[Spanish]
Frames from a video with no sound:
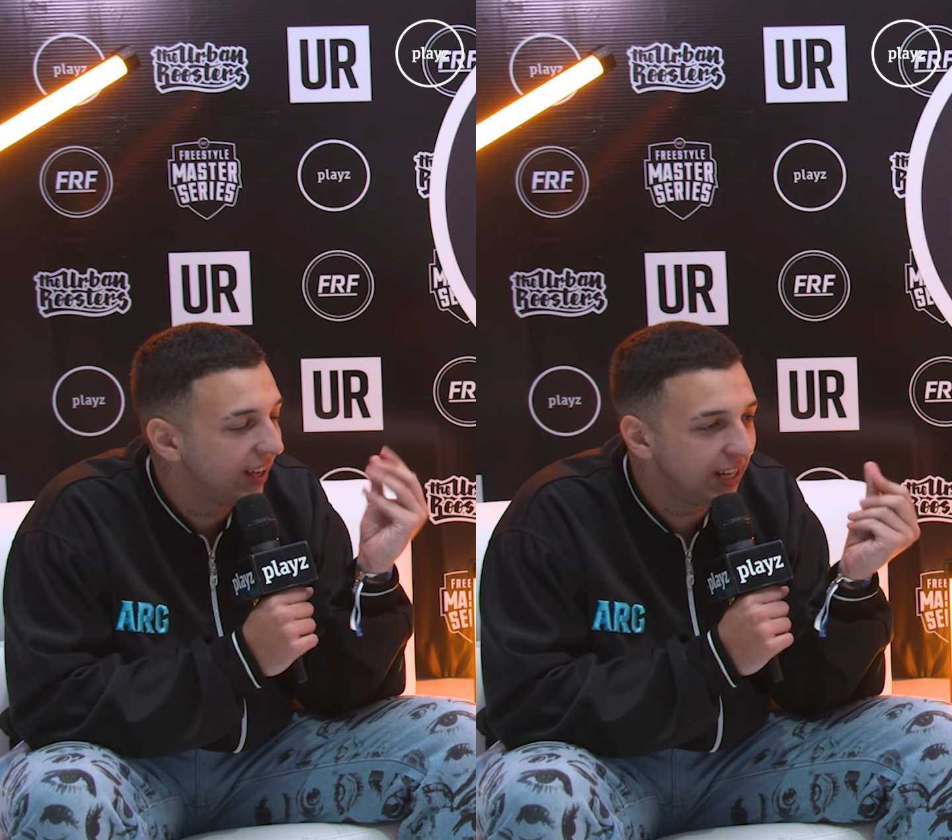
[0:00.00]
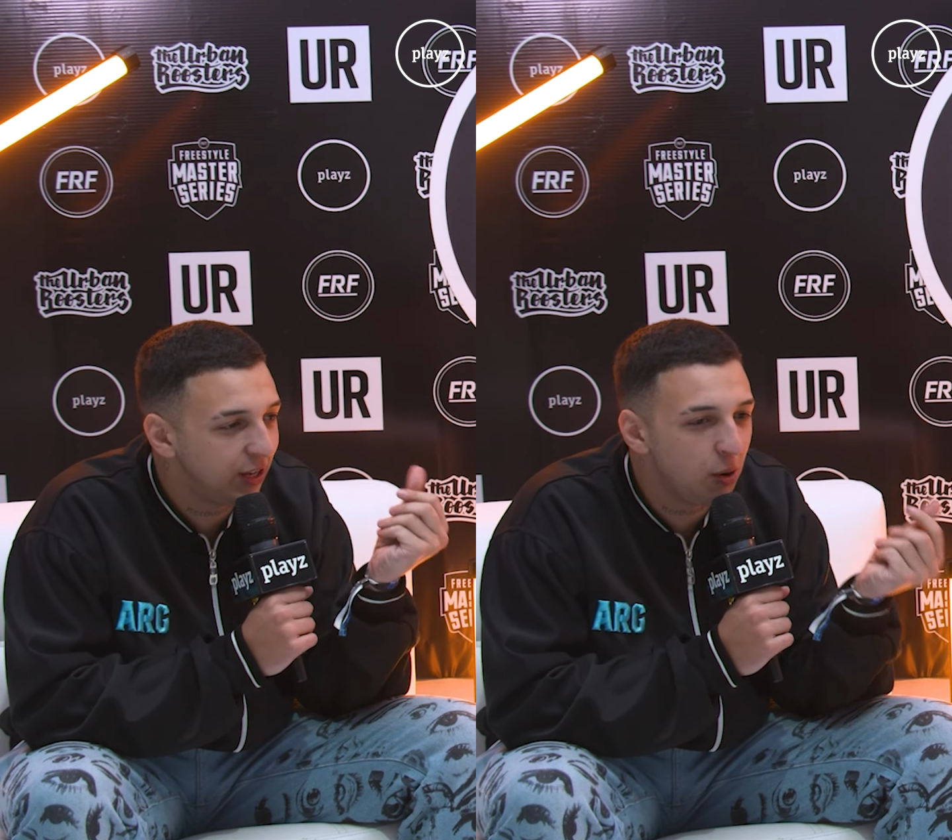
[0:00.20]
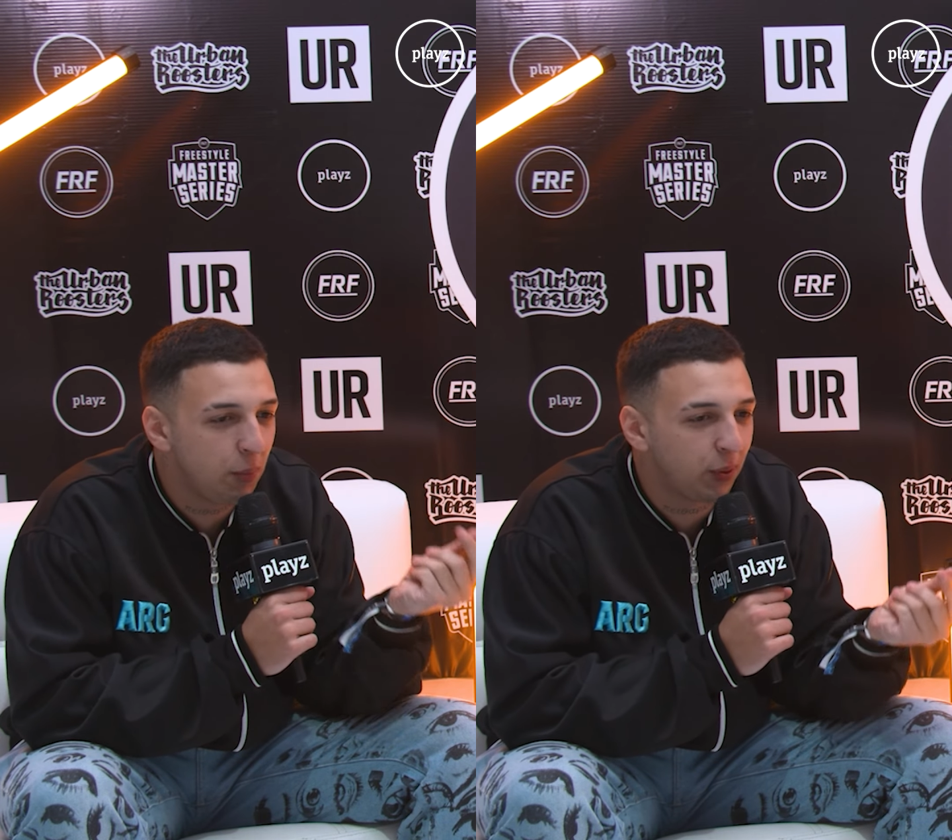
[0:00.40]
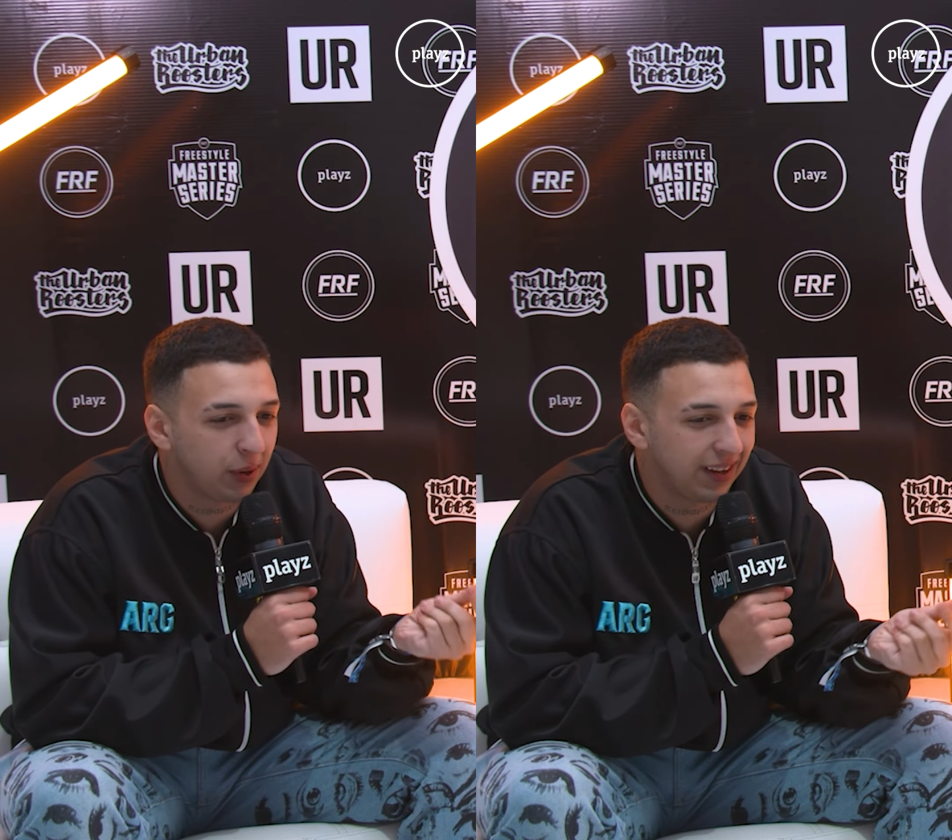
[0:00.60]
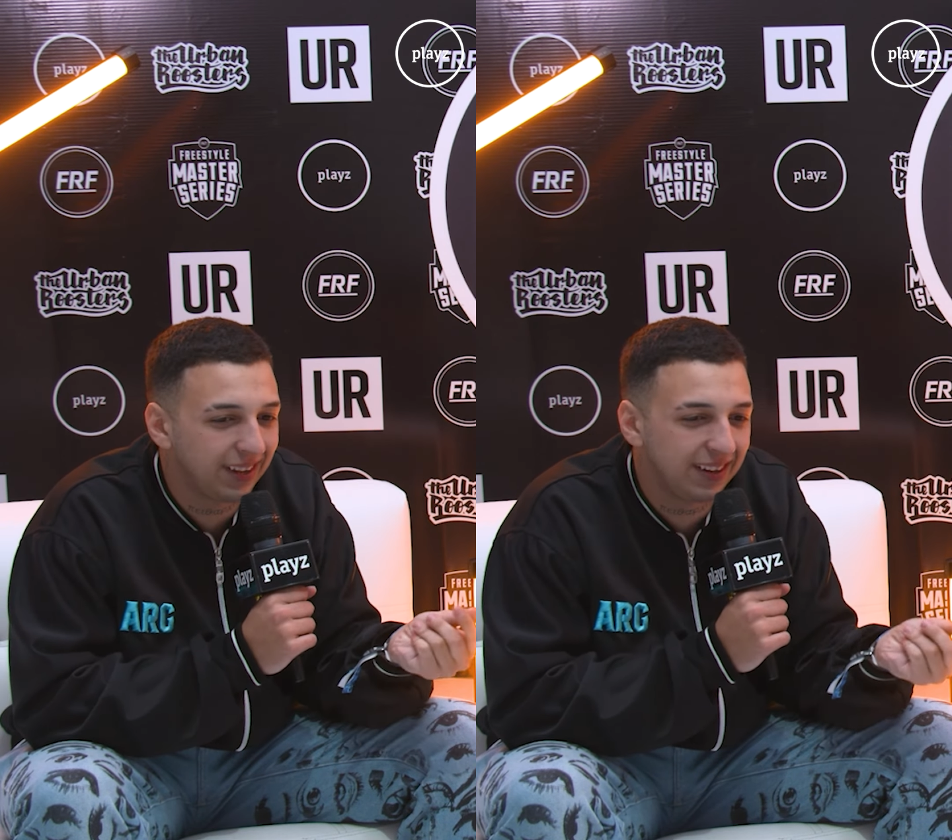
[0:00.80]
Y no
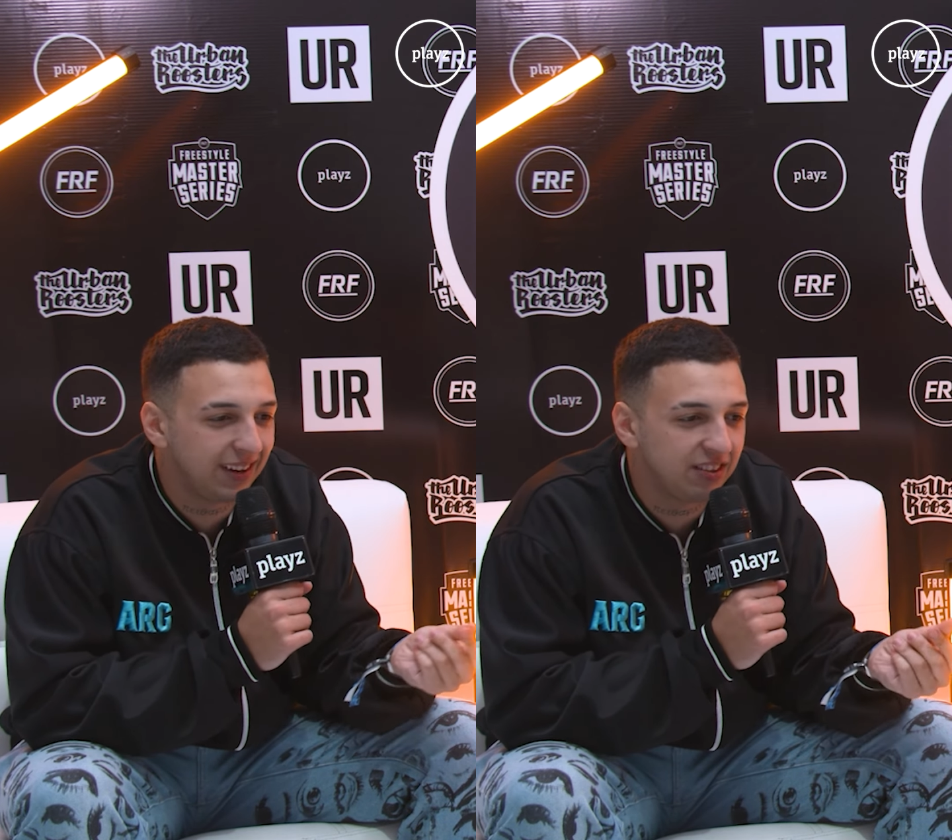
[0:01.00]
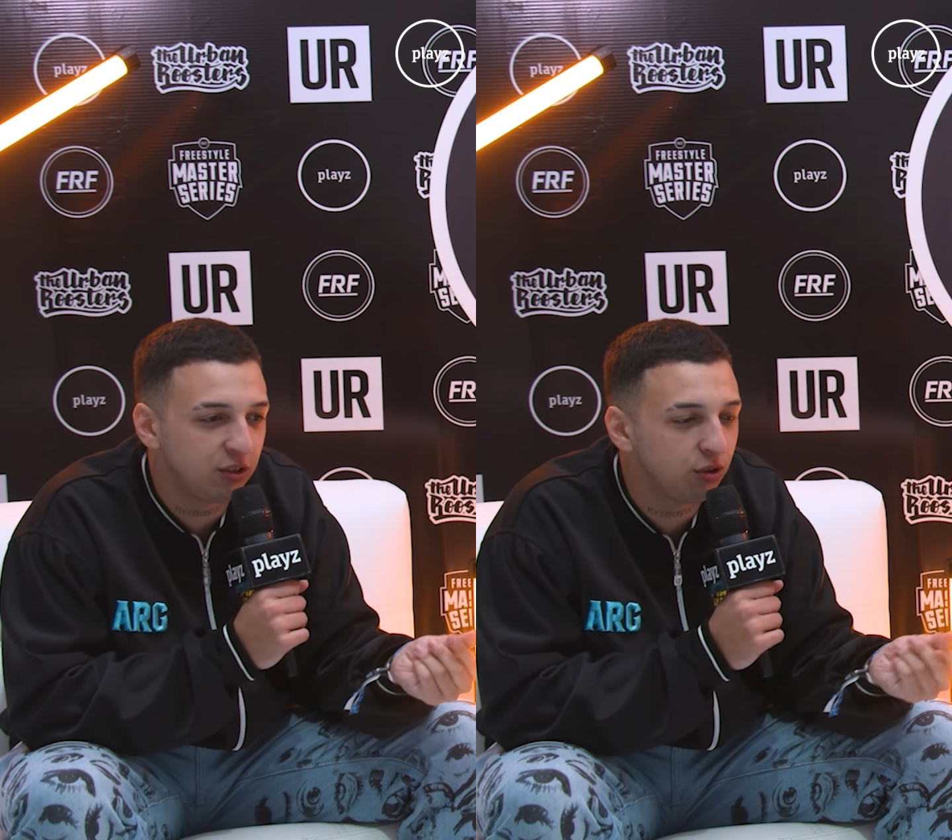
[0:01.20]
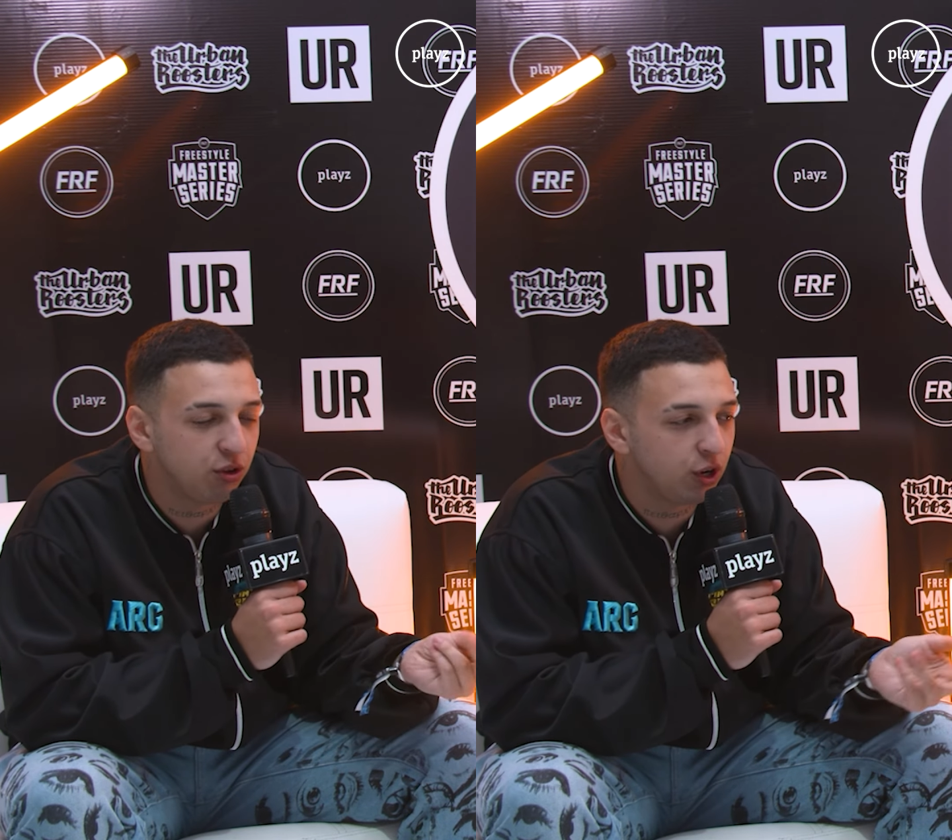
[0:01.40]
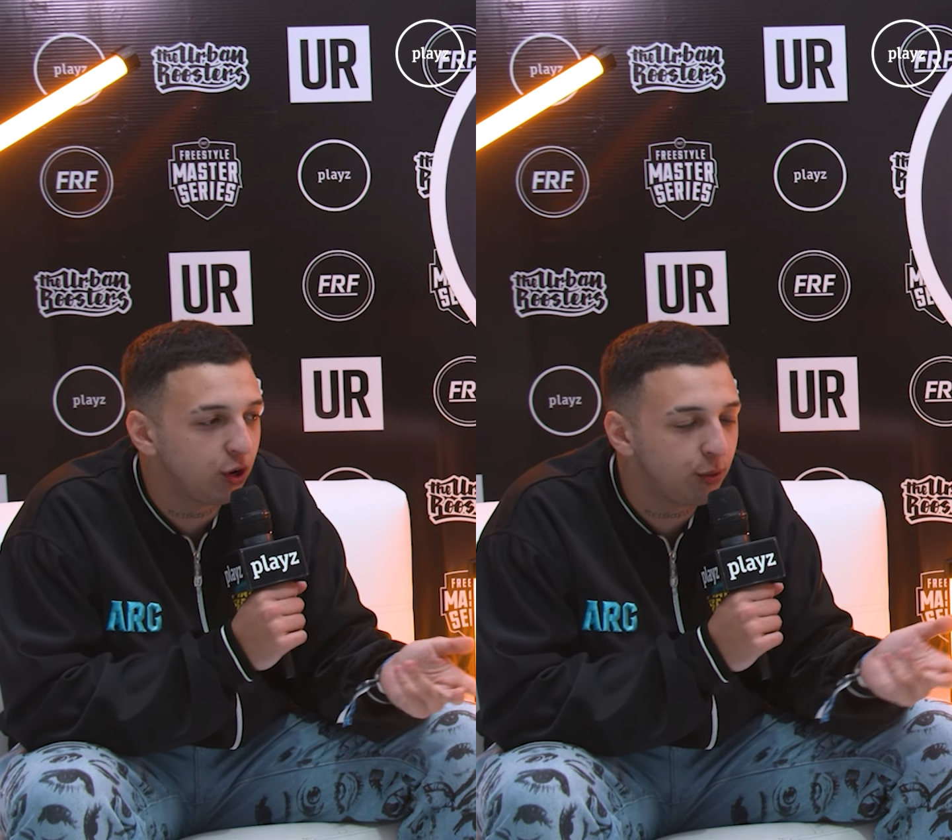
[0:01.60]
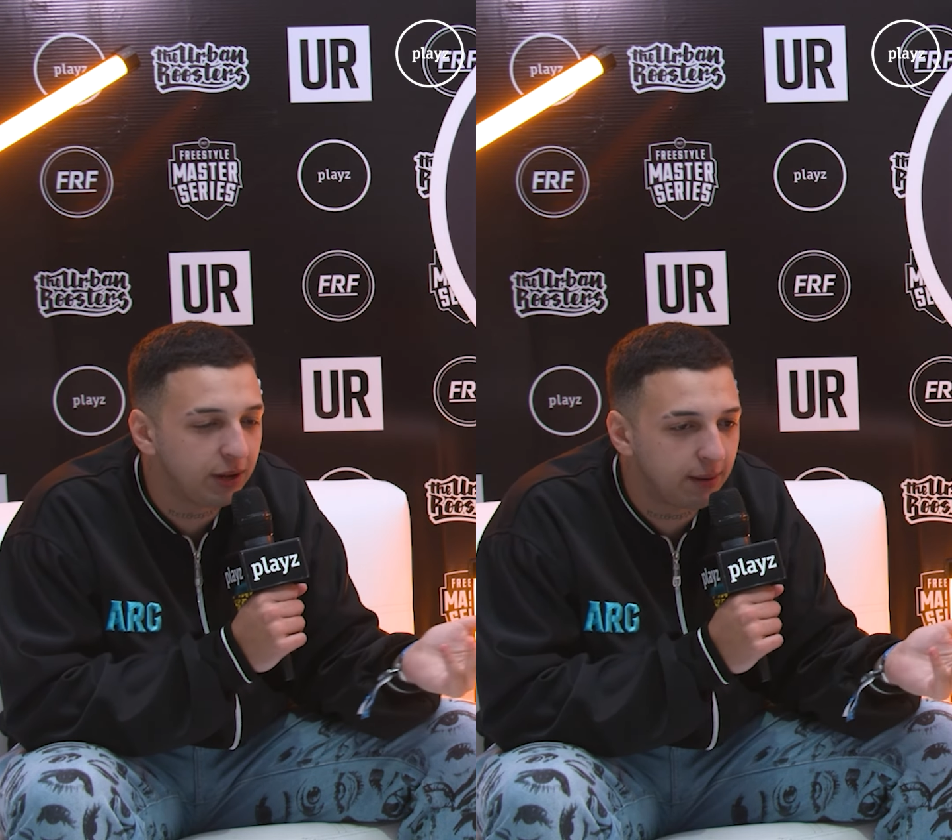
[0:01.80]
por la situación
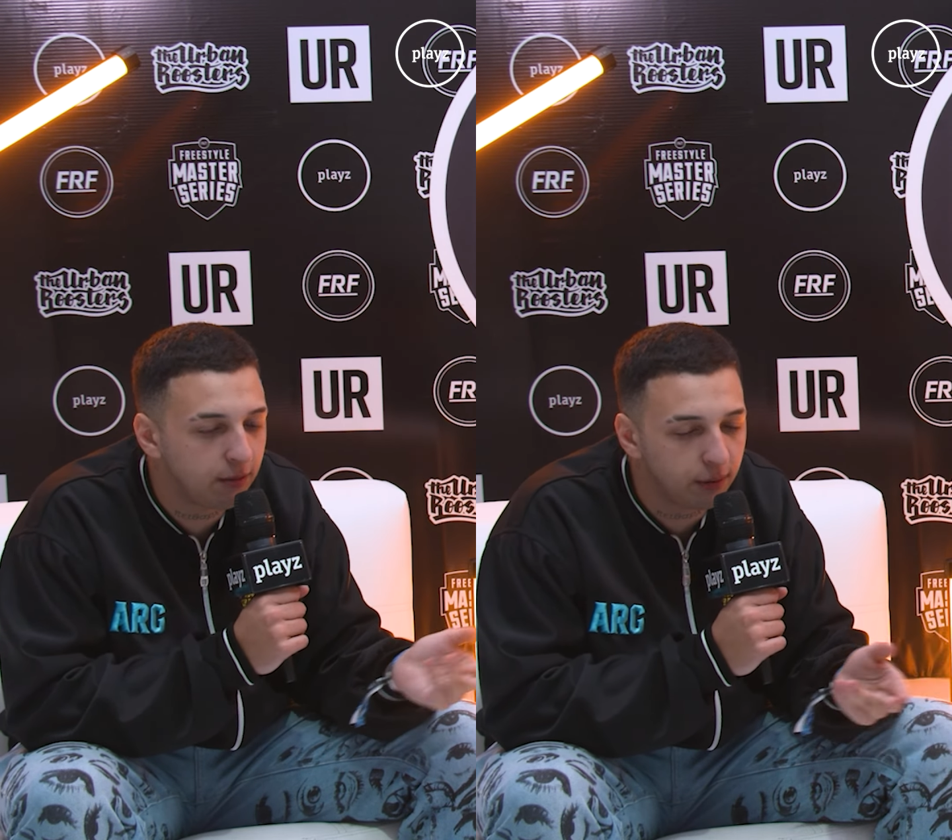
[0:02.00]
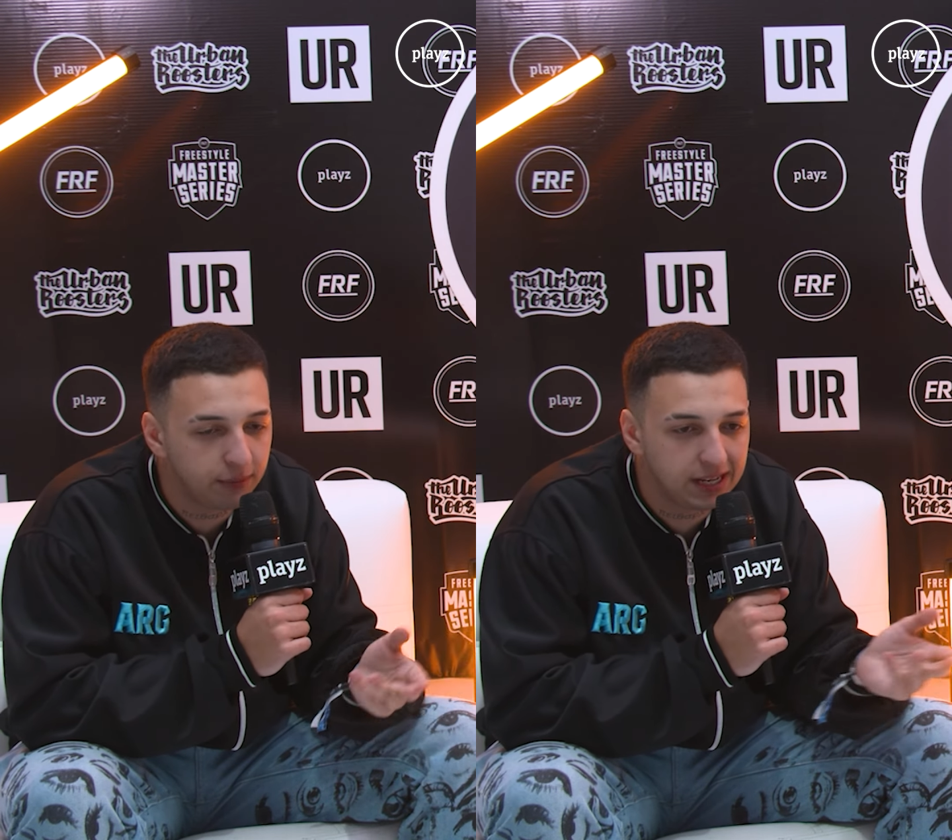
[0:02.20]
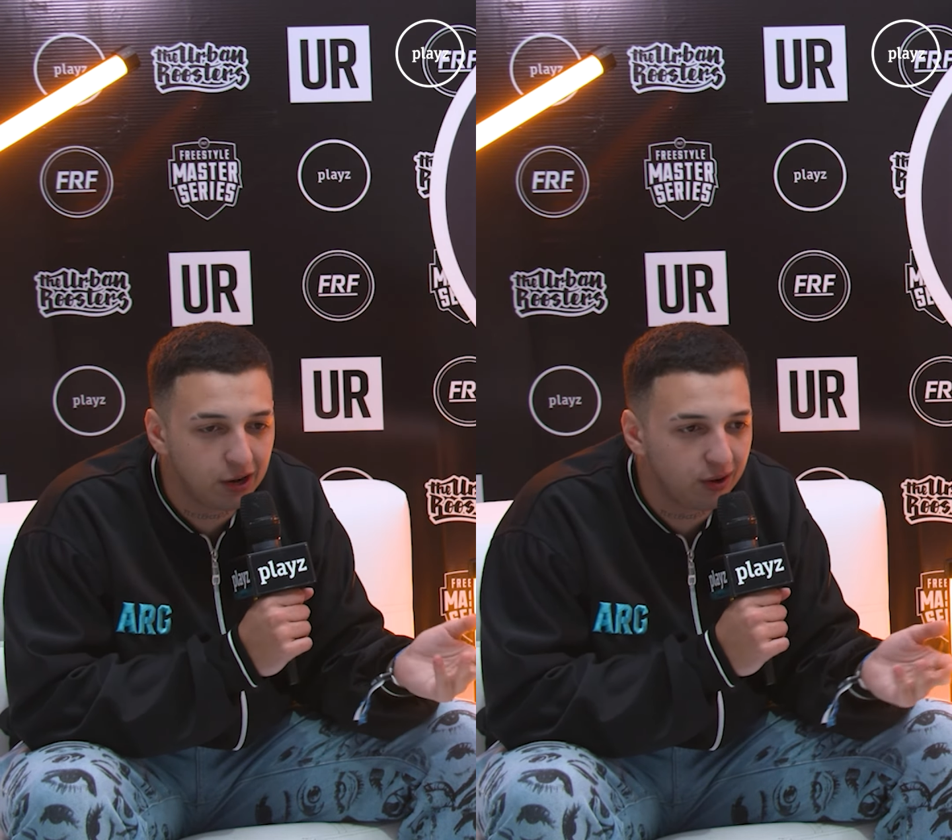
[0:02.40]
económica de mi familia,